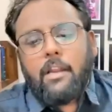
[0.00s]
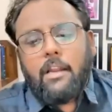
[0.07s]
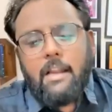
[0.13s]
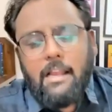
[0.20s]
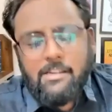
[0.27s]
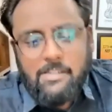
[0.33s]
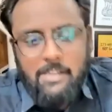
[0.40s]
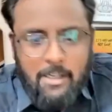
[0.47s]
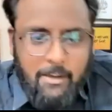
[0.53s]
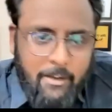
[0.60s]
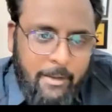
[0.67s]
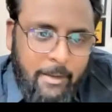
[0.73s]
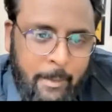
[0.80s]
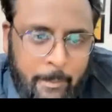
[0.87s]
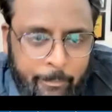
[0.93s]
you are irrational
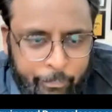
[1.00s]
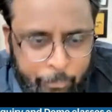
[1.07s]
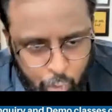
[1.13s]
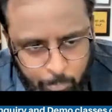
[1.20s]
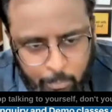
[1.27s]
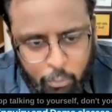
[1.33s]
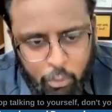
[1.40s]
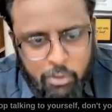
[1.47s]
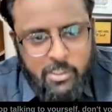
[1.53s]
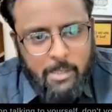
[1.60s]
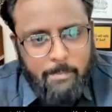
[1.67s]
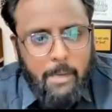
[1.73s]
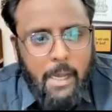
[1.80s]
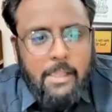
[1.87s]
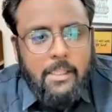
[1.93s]
तुम खुद
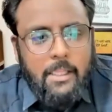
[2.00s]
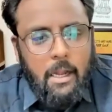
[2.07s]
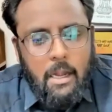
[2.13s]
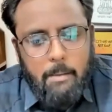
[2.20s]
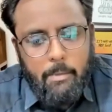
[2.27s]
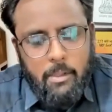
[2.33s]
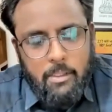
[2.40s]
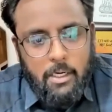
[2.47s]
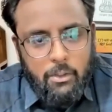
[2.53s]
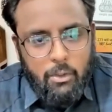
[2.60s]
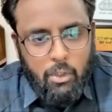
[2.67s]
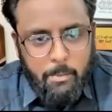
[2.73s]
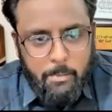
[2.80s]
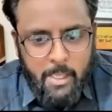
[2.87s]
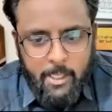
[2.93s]
से बात करना बंद कर
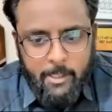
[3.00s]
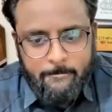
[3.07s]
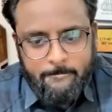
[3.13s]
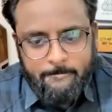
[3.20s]
दोगे बे